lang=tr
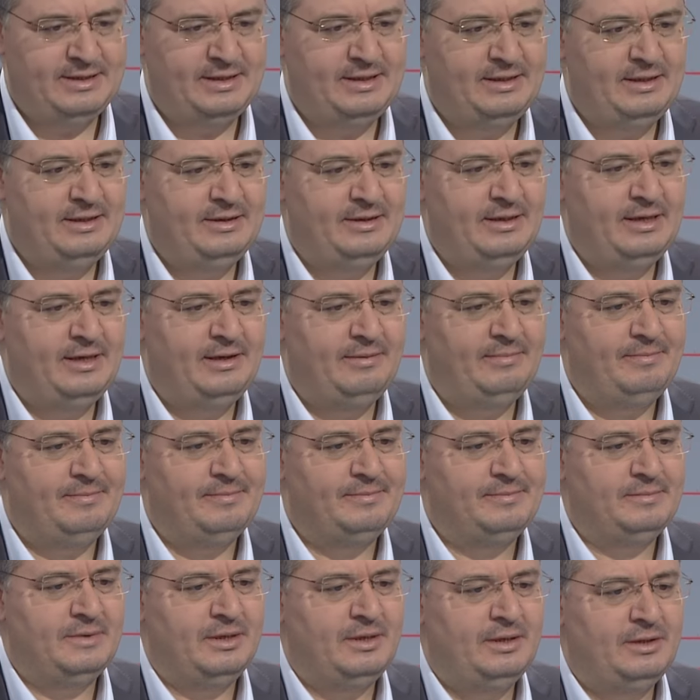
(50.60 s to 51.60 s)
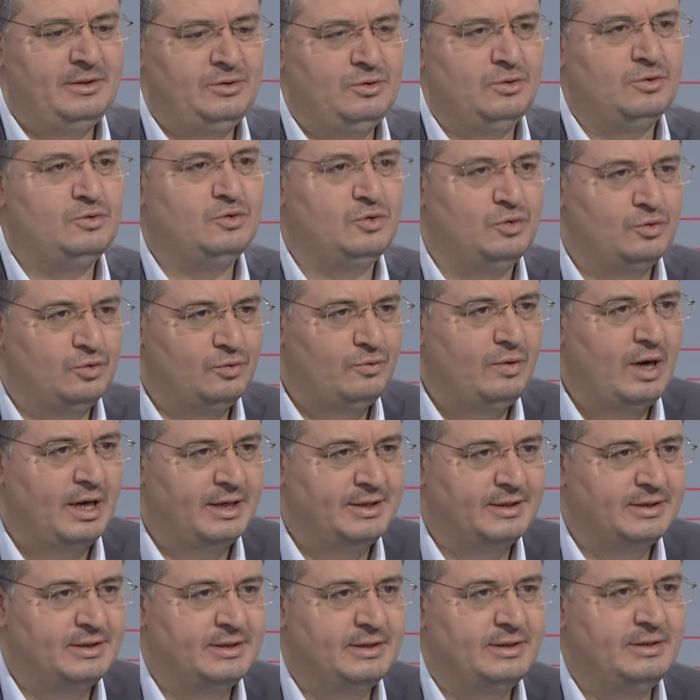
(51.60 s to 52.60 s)
e, zihninde e, çok soru
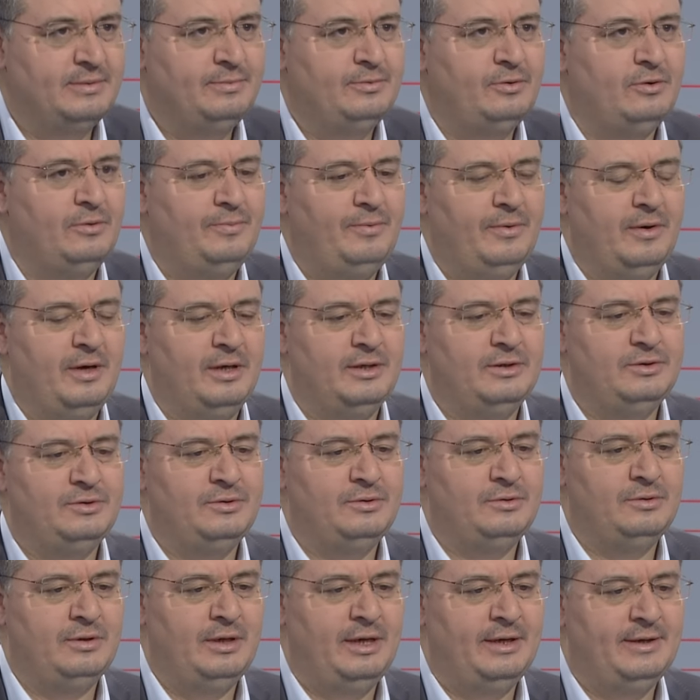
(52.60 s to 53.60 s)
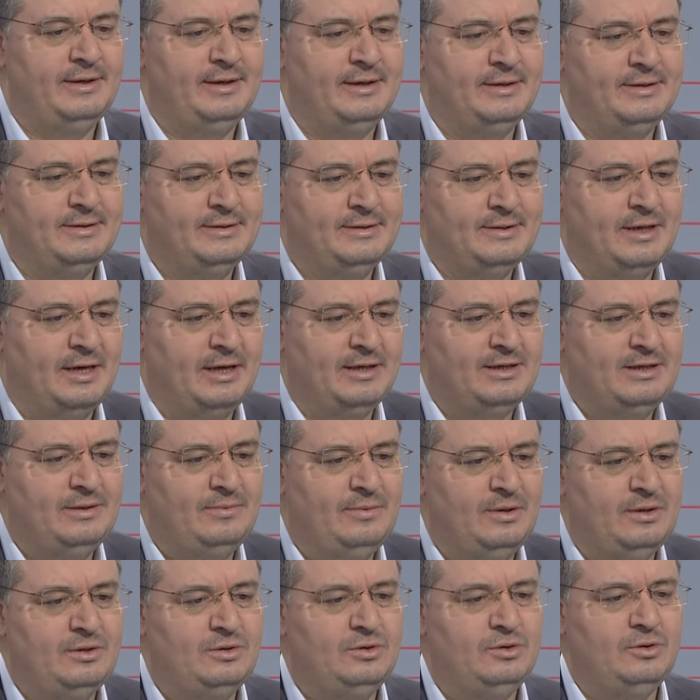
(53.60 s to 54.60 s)
var. Bu operasyonu herkes
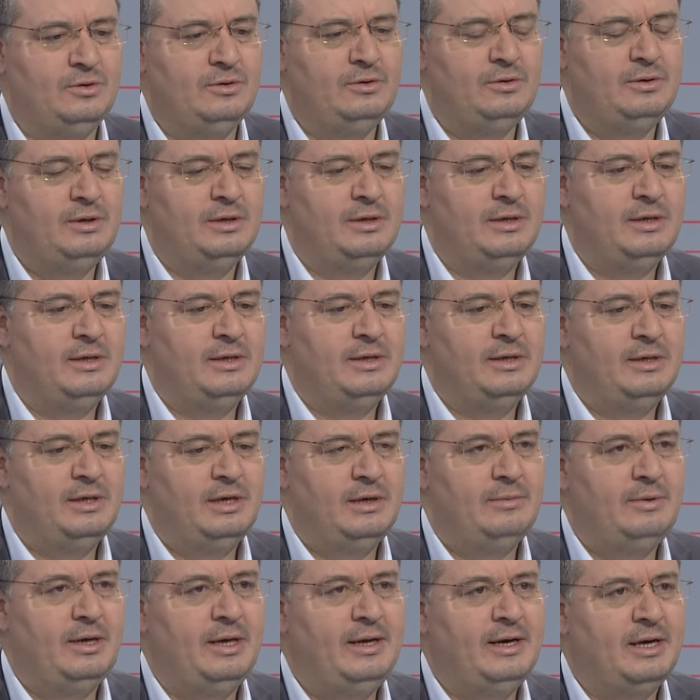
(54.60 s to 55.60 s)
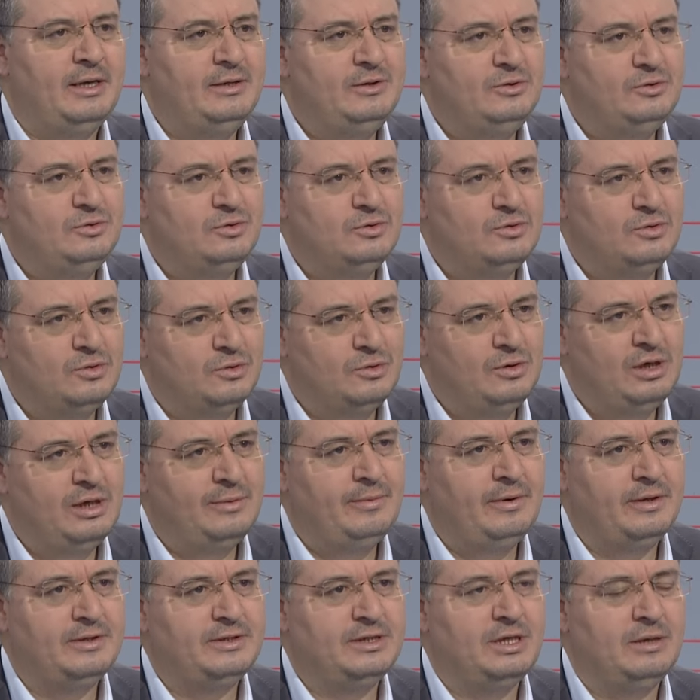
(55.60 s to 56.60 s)
takip ediyor. Ama herhalde şu
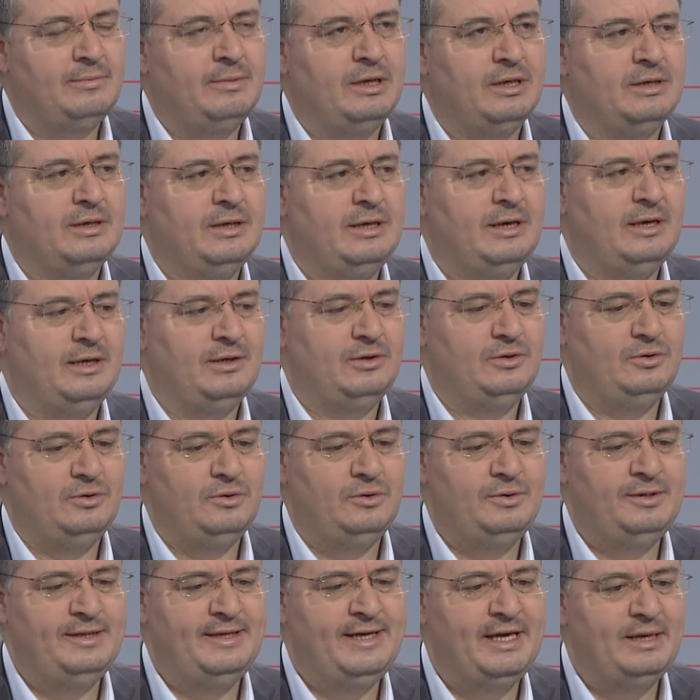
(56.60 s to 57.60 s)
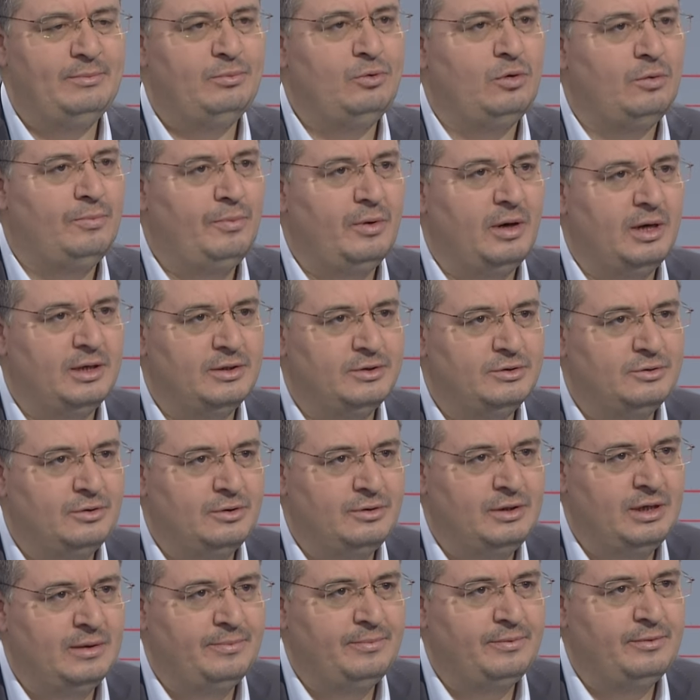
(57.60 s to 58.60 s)
soruyla başlamak gerekiyor. Niye bu
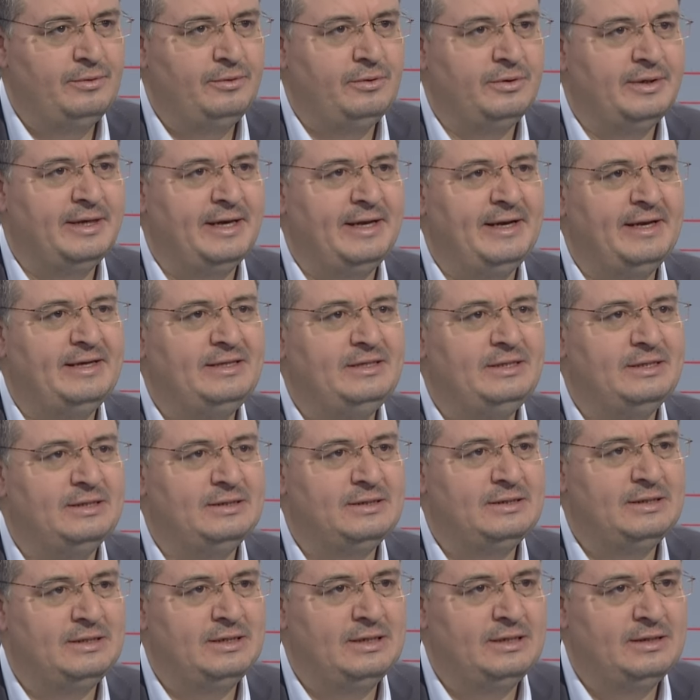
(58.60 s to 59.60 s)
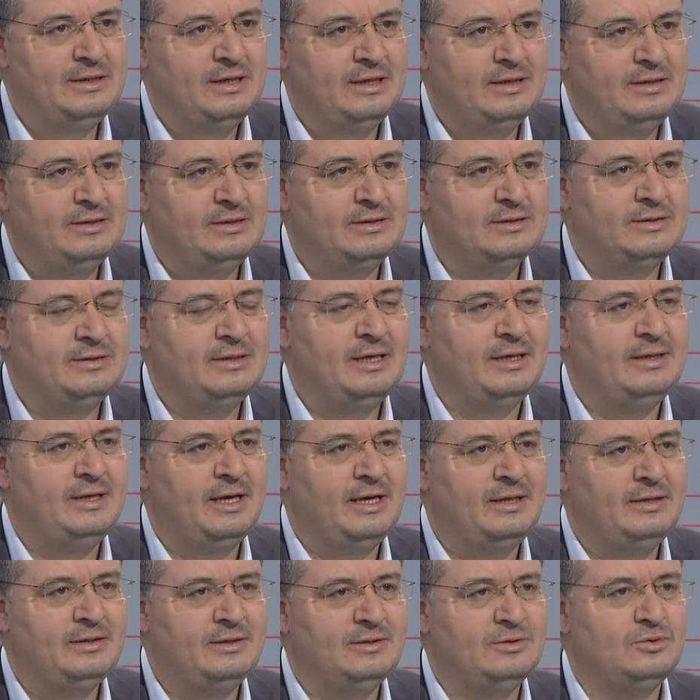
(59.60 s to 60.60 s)
operasyon yapılıyor? Gerekçesi nedir?
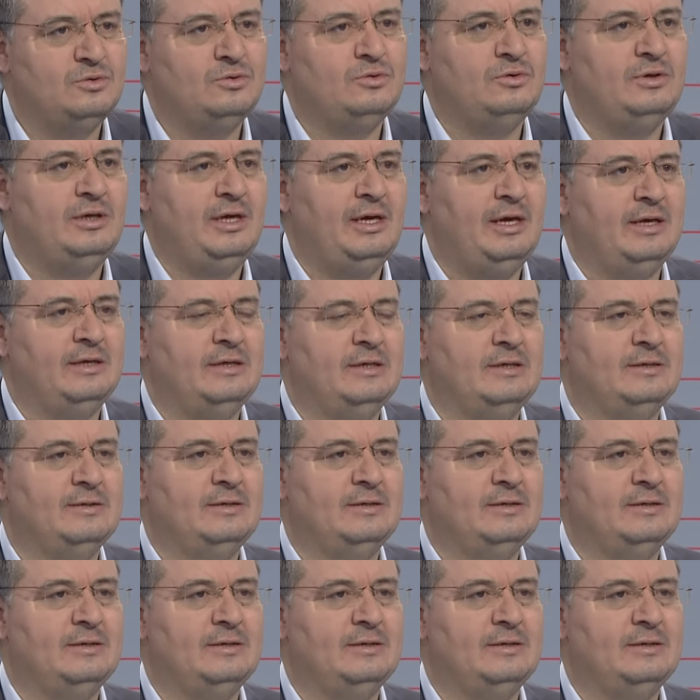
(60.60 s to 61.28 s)
Neden Suriye'ye